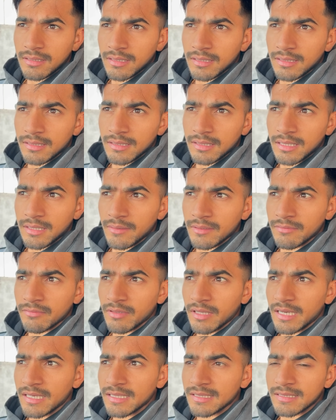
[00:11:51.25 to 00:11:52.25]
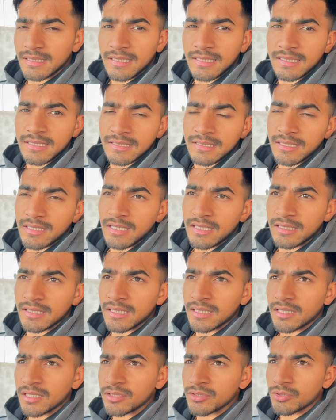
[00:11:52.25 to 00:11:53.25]
कल के बाद फ्राइडे सैटरडे संडे
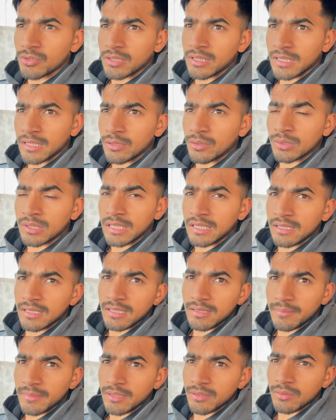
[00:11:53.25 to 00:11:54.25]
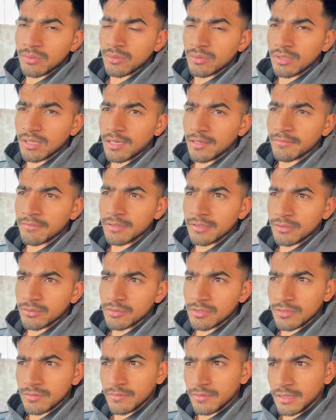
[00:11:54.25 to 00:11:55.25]
तीन दिन छुट्टी है तो तीन दिन मेरे को काफ़ी
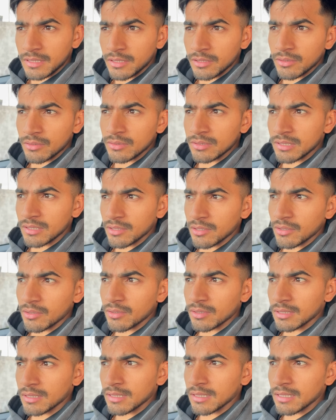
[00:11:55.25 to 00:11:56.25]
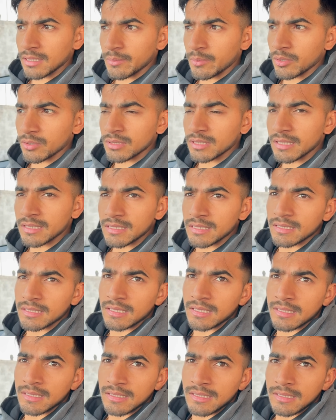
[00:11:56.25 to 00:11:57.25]
कुछ वीडियोस रिकॉर्ड करना बहुत सारी
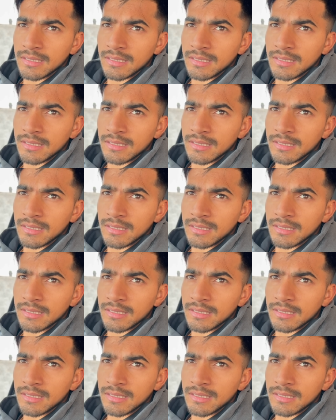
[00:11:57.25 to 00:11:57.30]
चीज़ें